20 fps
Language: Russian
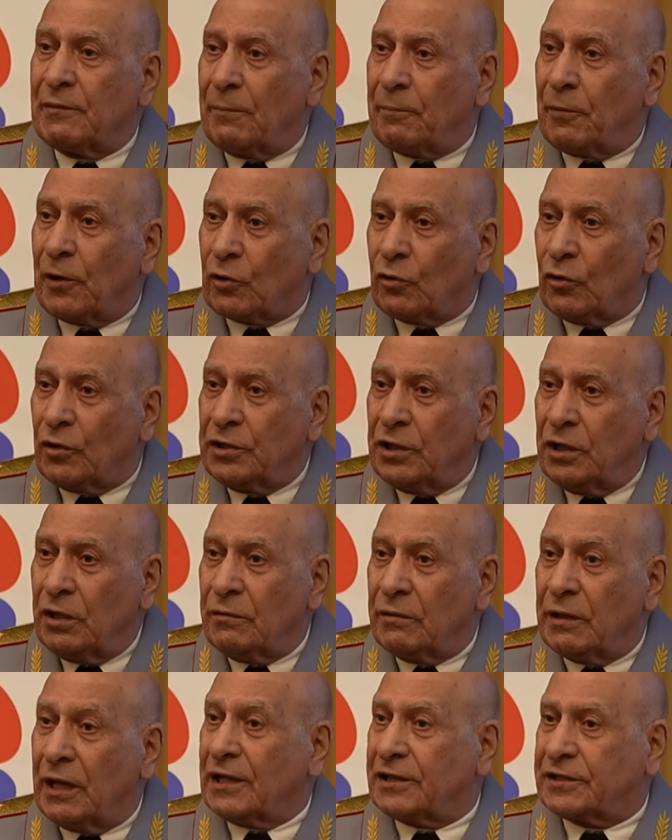
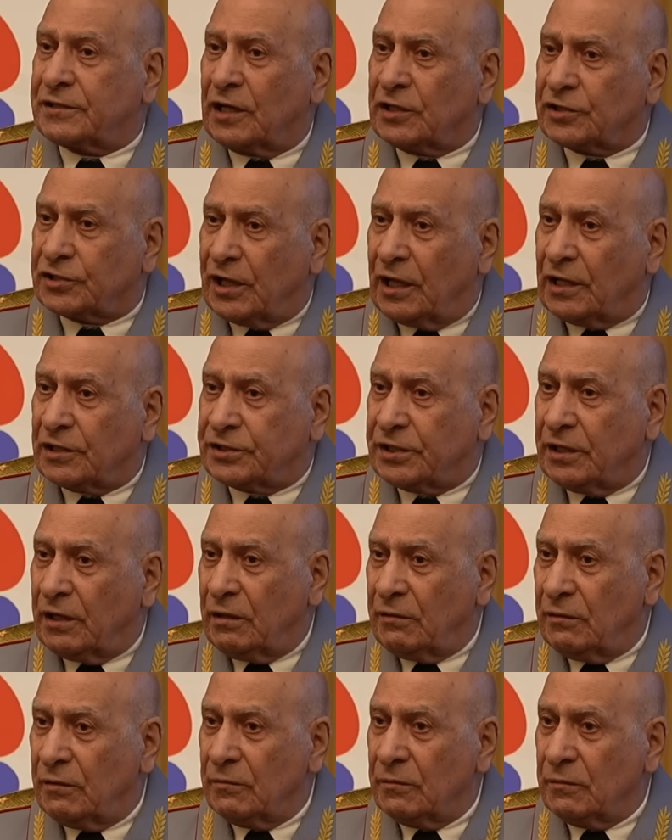обороны, я отказался.